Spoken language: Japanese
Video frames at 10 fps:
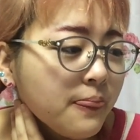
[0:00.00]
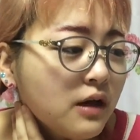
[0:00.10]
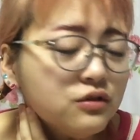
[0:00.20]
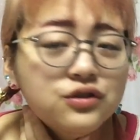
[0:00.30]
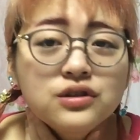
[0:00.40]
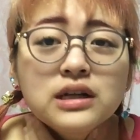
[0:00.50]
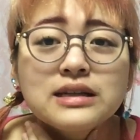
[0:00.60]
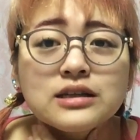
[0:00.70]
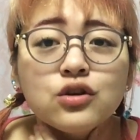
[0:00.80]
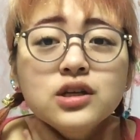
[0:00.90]
普通なん
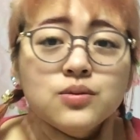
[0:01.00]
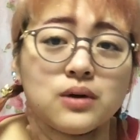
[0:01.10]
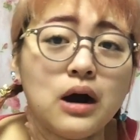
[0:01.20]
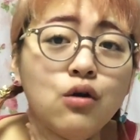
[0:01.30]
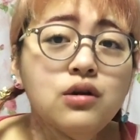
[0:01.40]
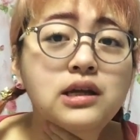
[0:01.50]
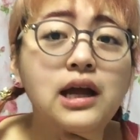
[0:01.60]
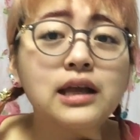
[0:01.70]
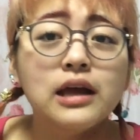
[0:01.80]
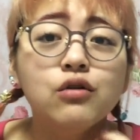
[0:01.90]
ですけど、いつも顔に
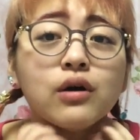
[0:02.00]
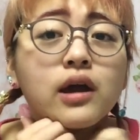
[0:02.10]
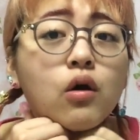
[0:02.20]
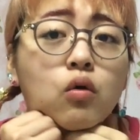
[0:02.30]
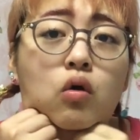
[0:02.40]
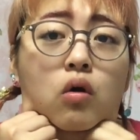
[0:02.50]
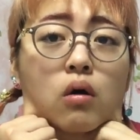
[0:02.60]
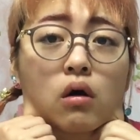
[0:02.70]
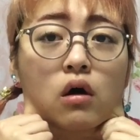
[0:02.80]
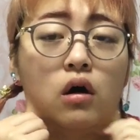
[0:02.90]
ね、出るわけよ。
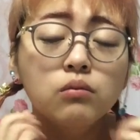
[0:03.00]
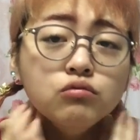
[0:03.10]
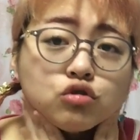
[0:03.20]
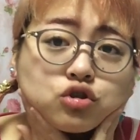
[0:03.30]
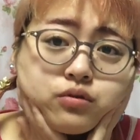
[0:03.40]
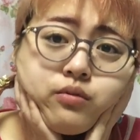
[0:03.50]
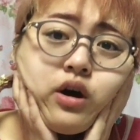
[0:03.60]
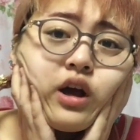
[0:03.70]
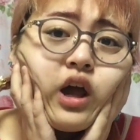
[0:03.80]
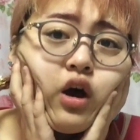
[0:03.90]
こう、むくむ
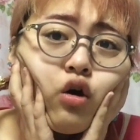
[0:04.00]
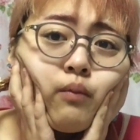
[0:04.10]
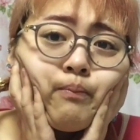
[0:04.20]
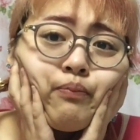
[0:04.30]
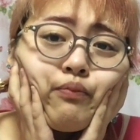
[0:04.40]
わけよ。